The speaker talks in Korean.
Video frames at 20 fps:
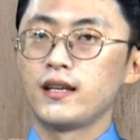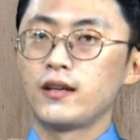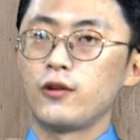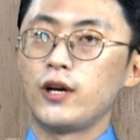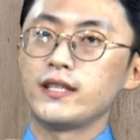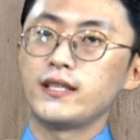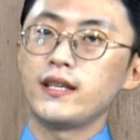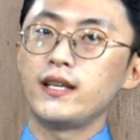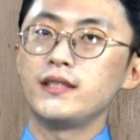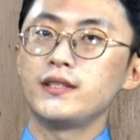
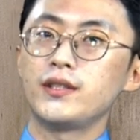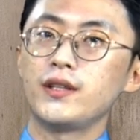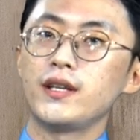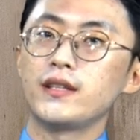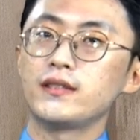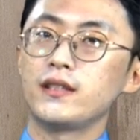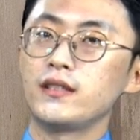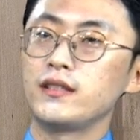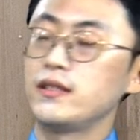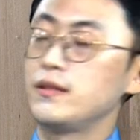
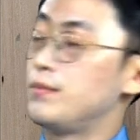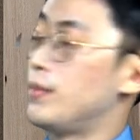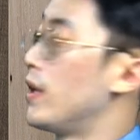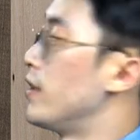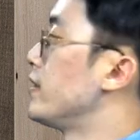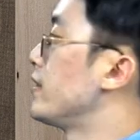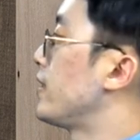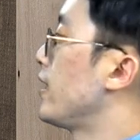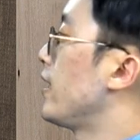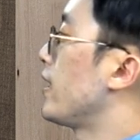과세관청에서는
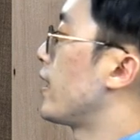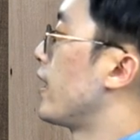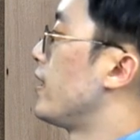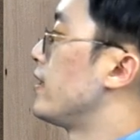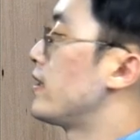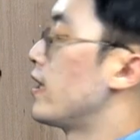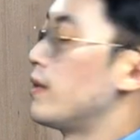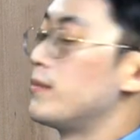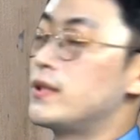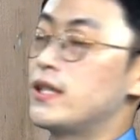면세
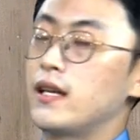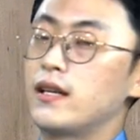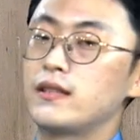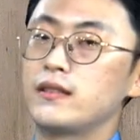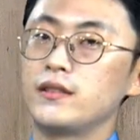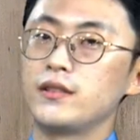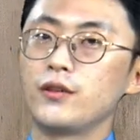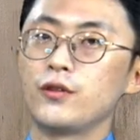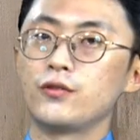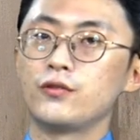개인 사업자
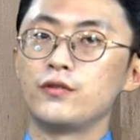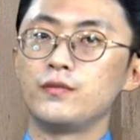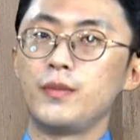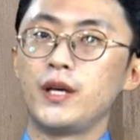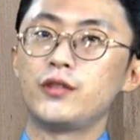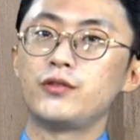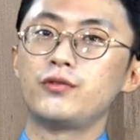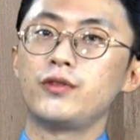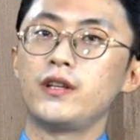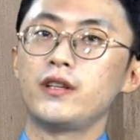같은 경우
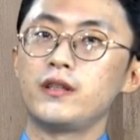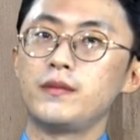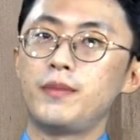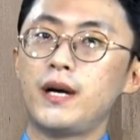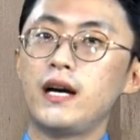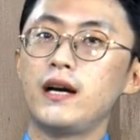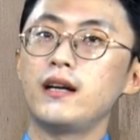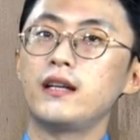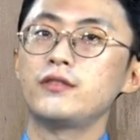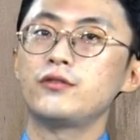매출액을
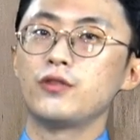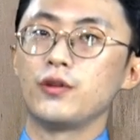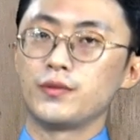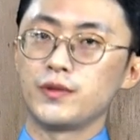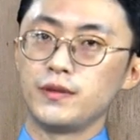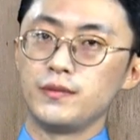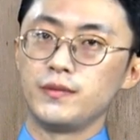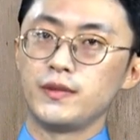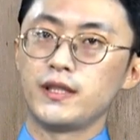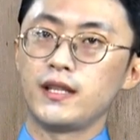파악할 수
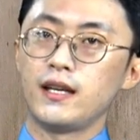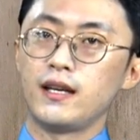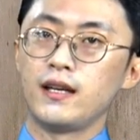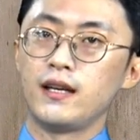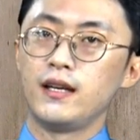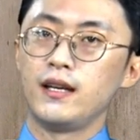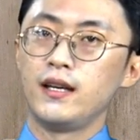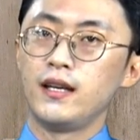없습니다.